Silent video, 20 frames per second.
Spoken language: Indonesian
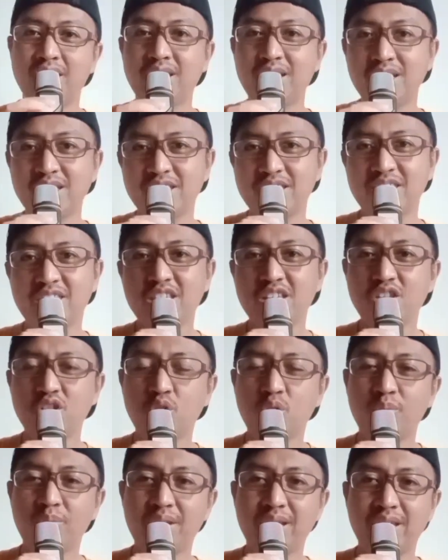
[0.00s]
di
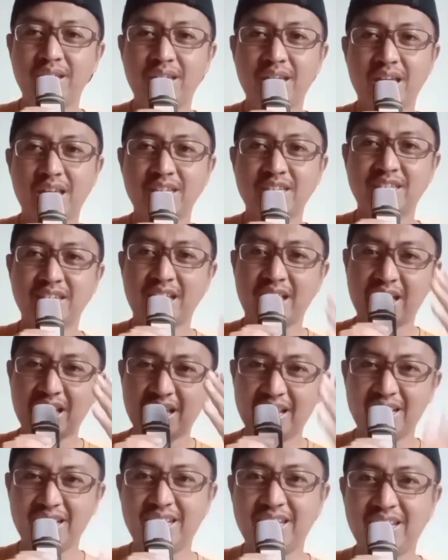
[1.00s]
Stadium Ligas
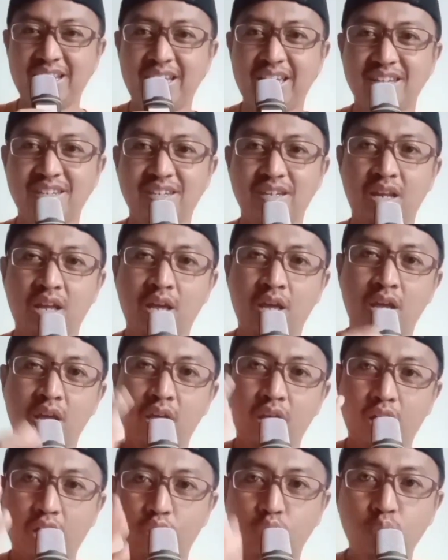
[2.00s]
hari ini guys.
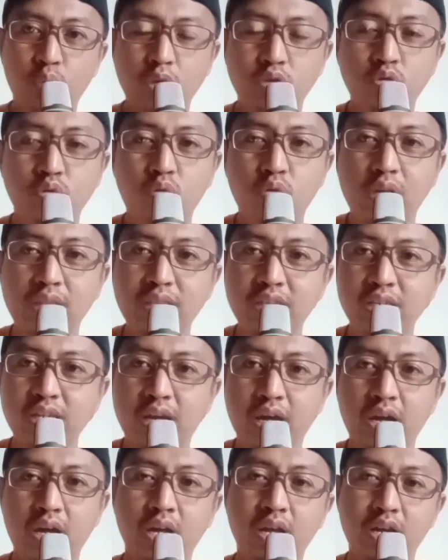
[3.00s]
Ketua juru
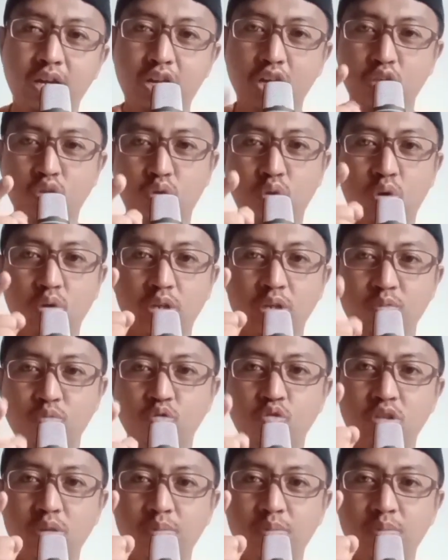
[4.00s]
latihnya, Datu Ong Kim